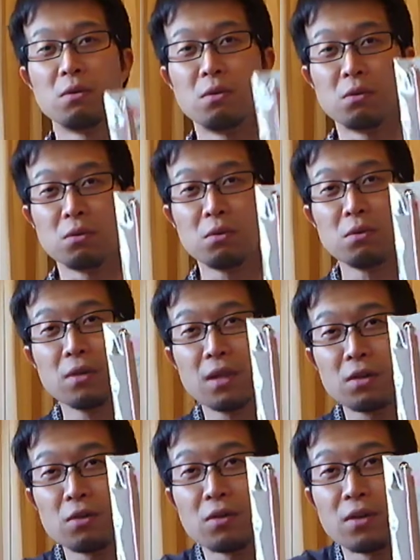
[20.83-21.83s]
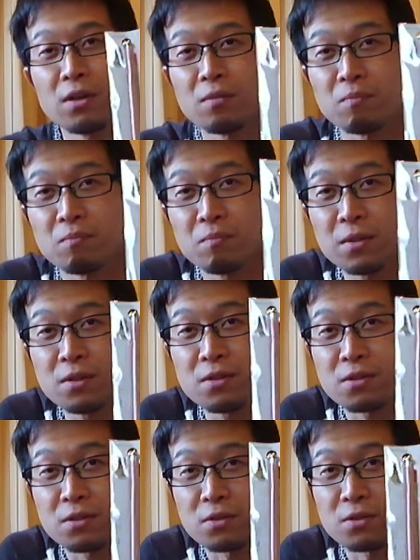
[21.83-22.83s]
大人の鉛
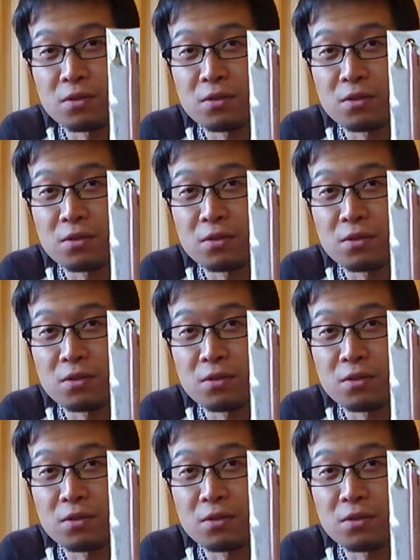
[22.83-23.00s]
筆